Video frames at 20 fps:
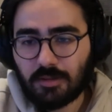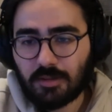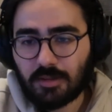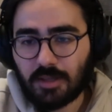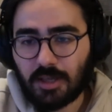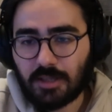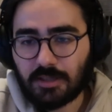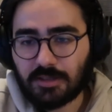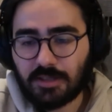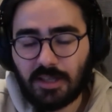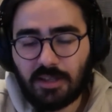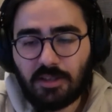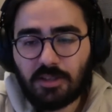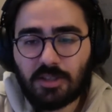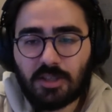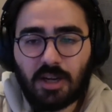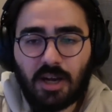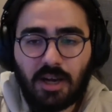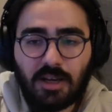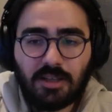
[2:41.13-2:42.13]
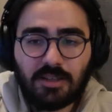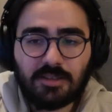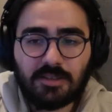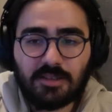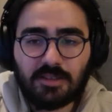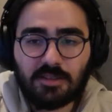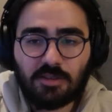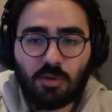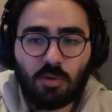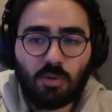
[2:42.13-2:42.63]
Yani senin için hangisi
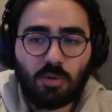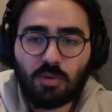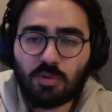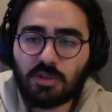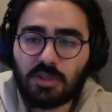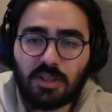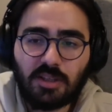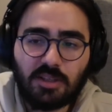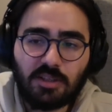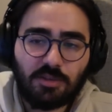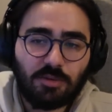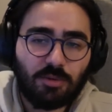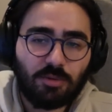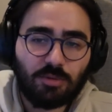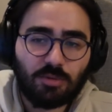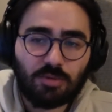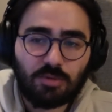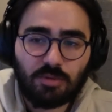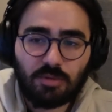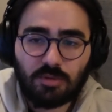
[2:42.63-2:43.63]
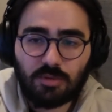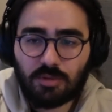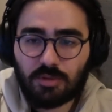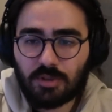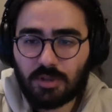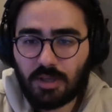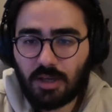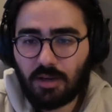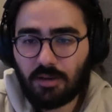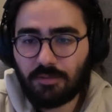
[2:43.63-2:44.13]
ise o senin için odur.
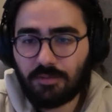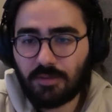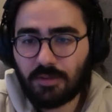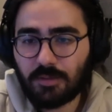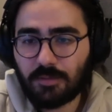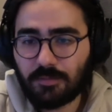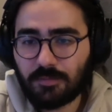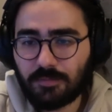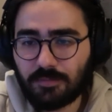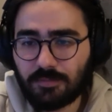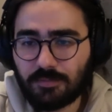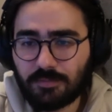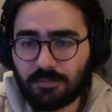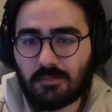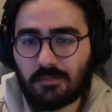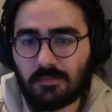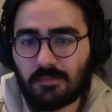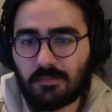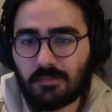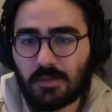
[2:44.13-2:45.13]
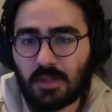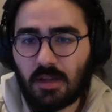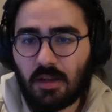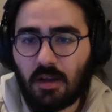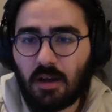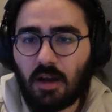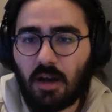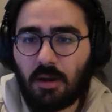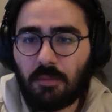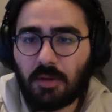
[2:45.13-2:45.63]
Kafi.
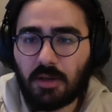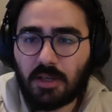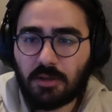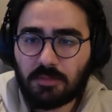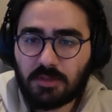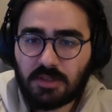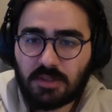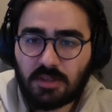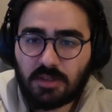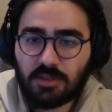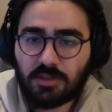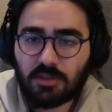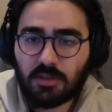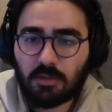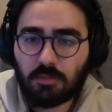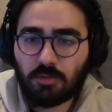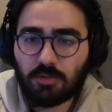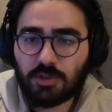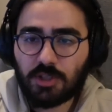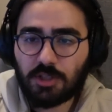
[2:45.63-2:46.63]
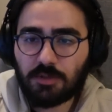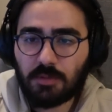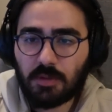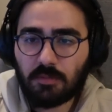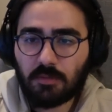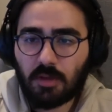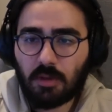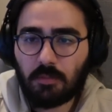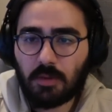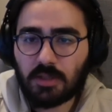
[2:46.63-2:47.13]
Ama kimse sıkıcı diye bunu
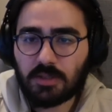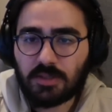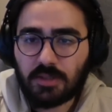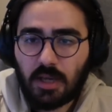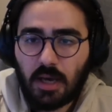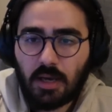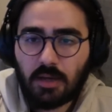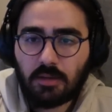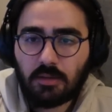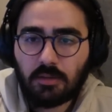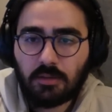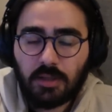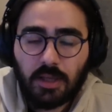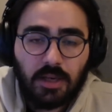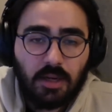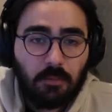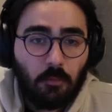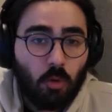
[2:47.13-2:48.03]
seçmeyelim demez. Der. Derim.